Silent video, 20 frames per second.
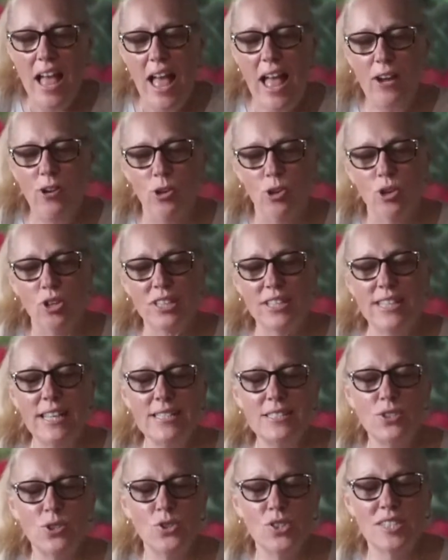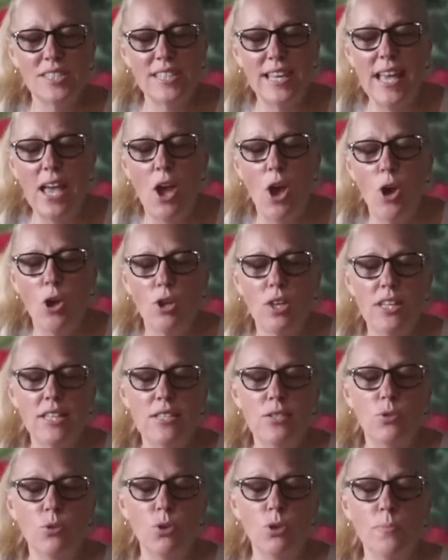Alors, qu'est-ce que c'est un
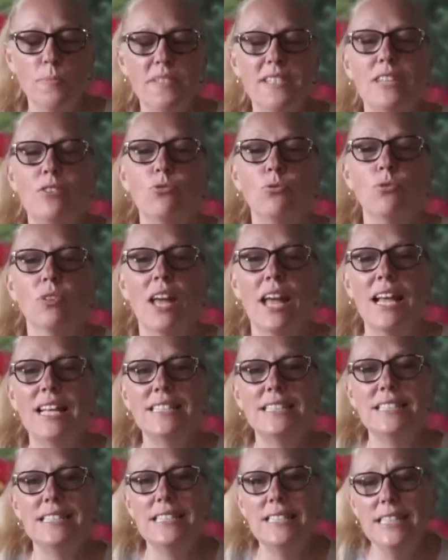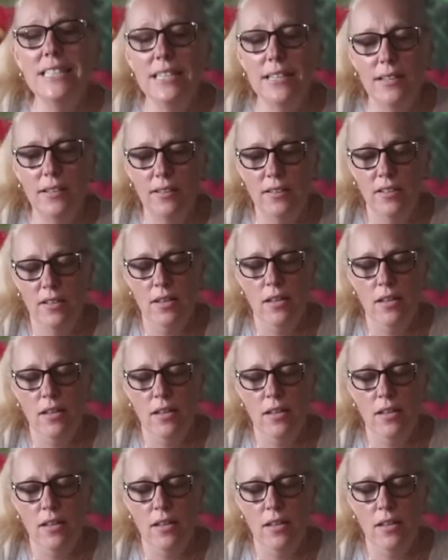rhizome C'est une racine